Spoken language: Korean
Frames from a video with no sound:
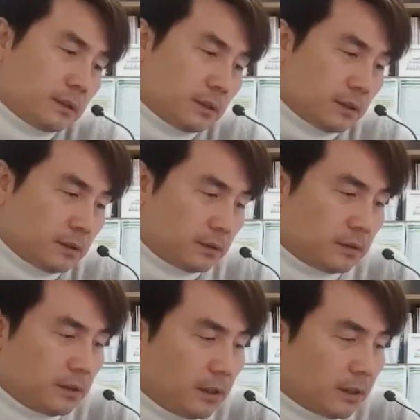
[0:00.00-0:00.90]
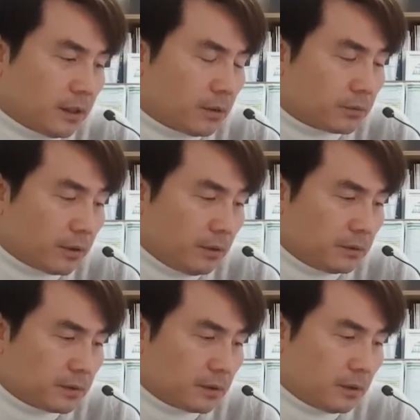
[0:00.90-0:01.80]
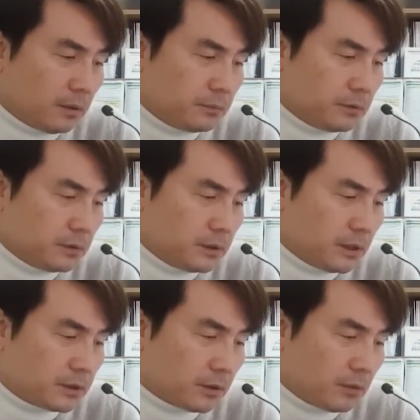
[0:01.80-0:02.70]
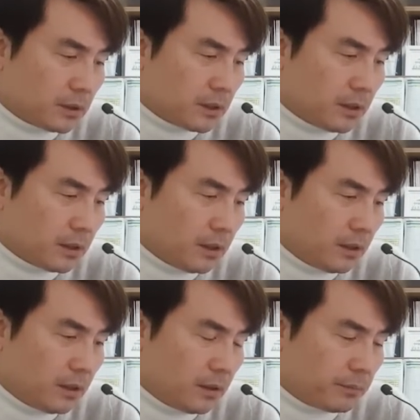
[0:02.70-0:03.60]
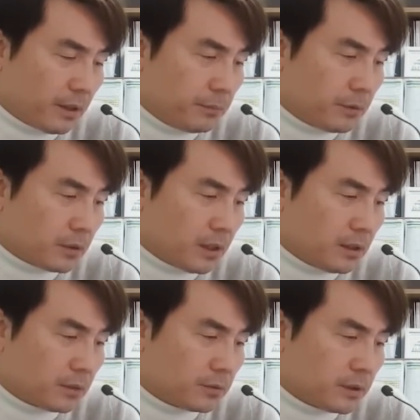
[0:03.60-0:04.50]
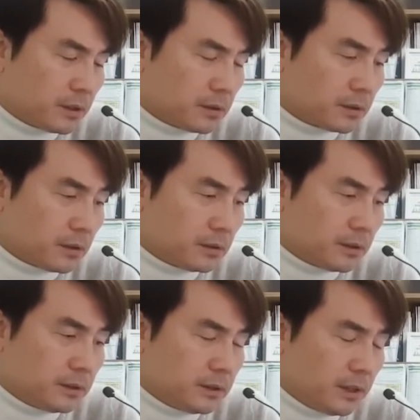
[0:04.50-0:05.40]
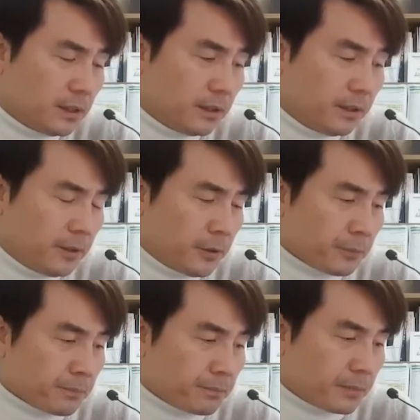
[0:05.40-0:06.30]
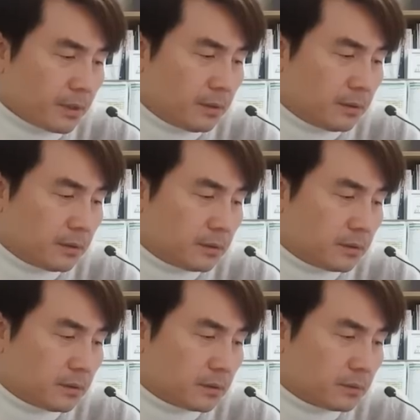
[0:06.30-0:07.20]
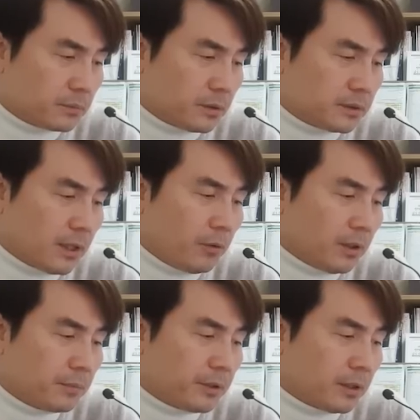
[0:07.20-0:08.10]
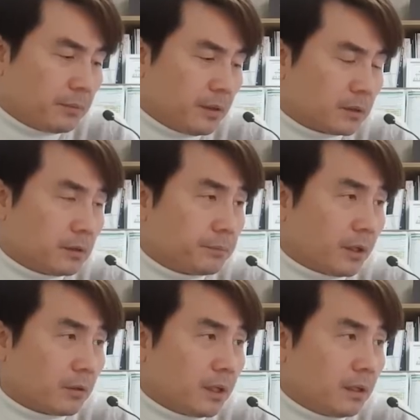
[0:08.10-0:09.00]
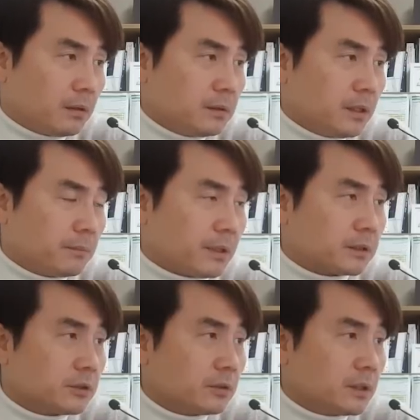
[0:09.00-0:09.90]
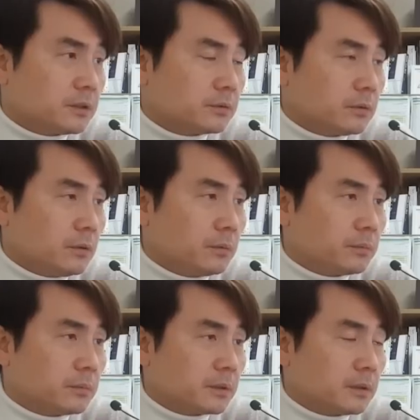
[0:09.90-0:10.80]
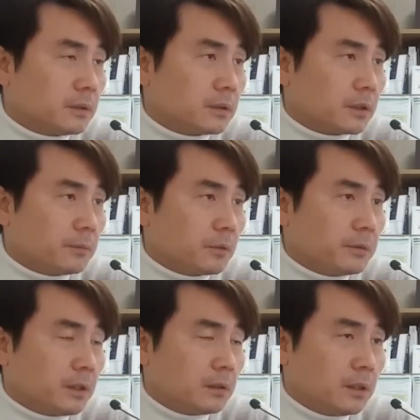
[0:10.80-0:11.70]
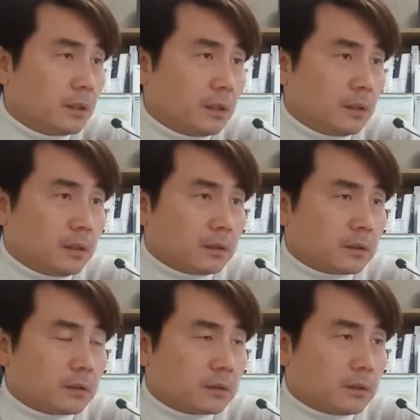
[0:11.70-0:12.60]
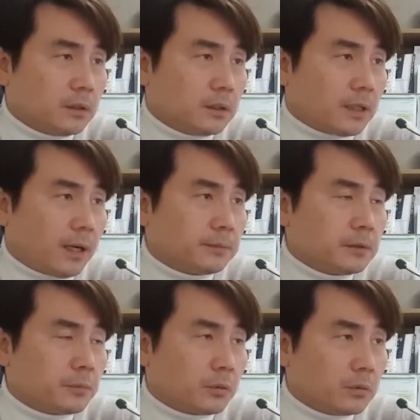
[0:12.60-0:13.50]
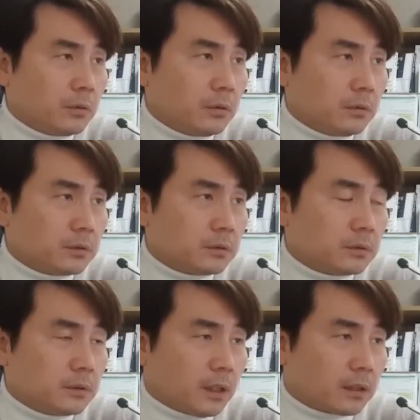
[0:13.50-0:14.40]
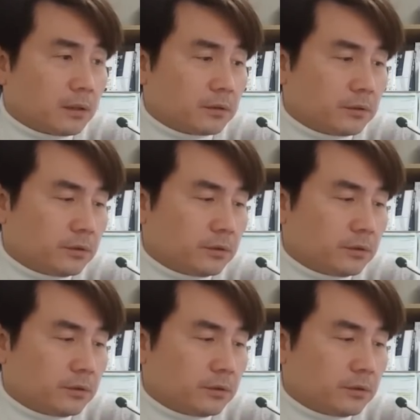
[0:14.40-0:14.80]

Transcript: 어, 느리게 나오고요. 너무 이제 정확하게 발표를 하려고 해서 그런 건지 어, 상황이 변하면 그 변한 거에 맞춰 가지고 어떻게 보면 거의 답을 보고 약간